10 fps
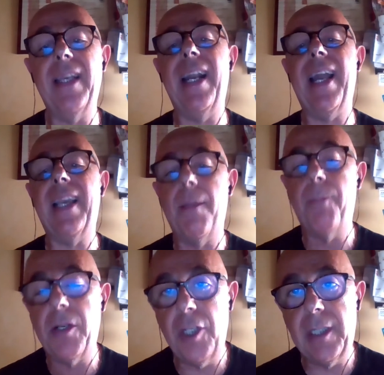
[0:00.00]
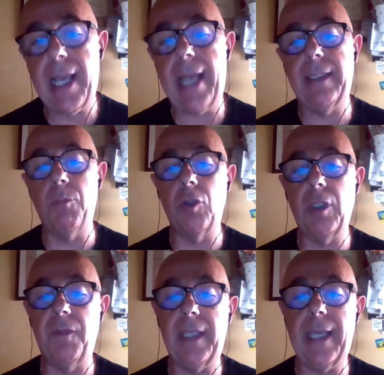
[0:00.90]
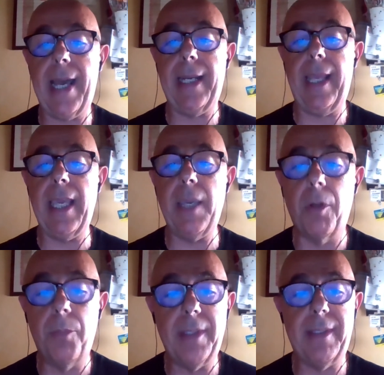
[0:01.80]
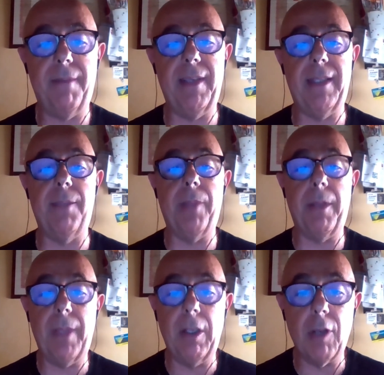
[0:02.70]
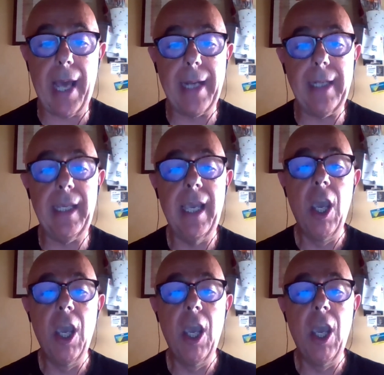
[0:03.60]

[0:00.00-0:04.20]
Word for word: la capacità di modificare i propri servizi per migliorarli